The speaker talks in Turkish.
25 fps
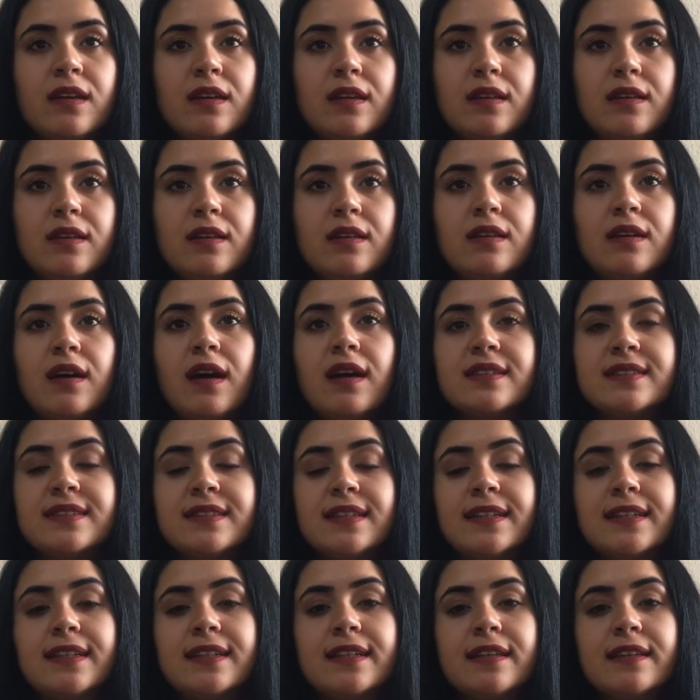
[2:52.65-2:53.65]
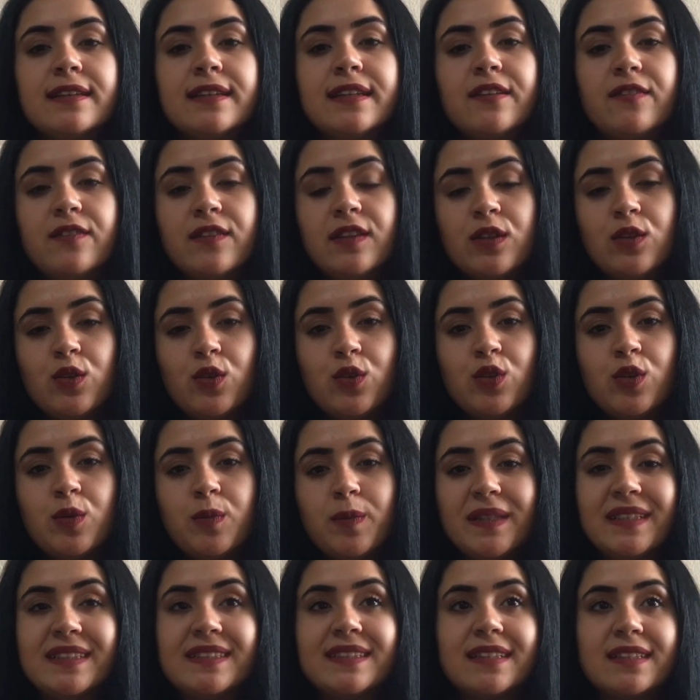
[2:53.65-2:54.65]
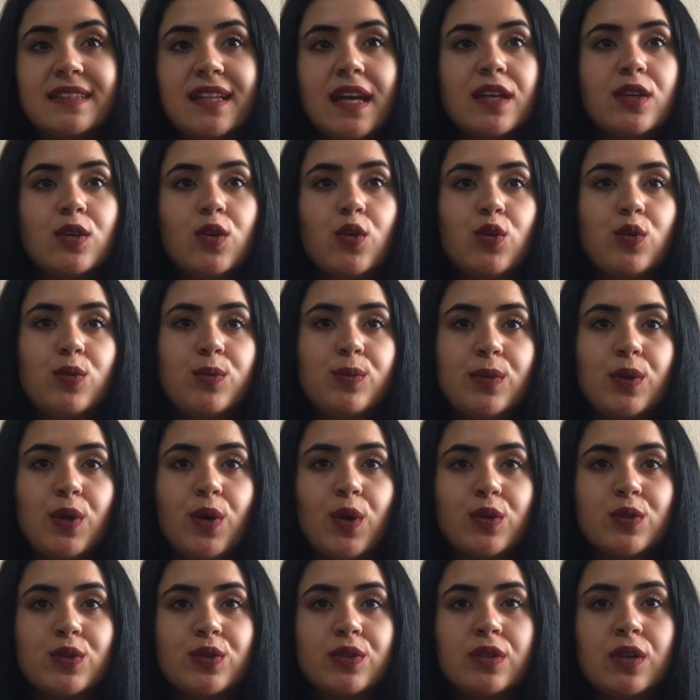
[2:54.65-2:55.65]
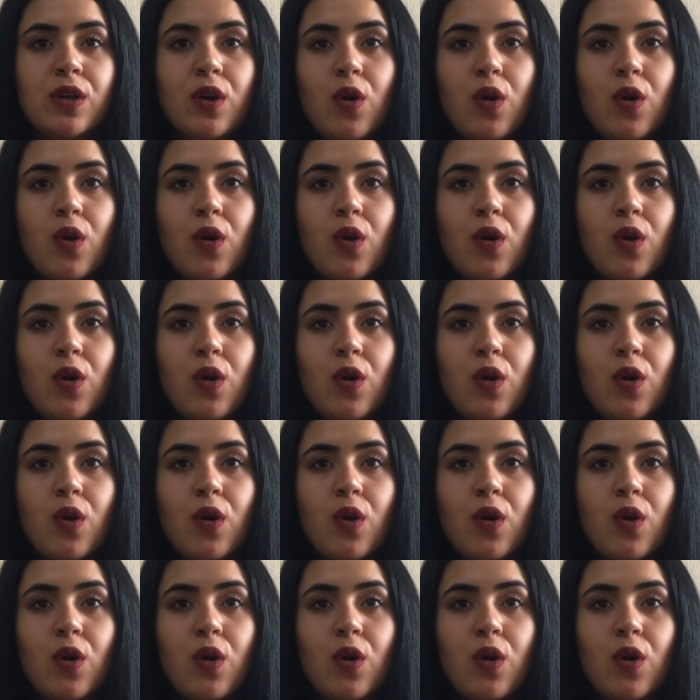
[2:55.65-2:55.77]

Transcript: Ee, Aslan Kral'ın evinin önü pislikten görünmüyordu.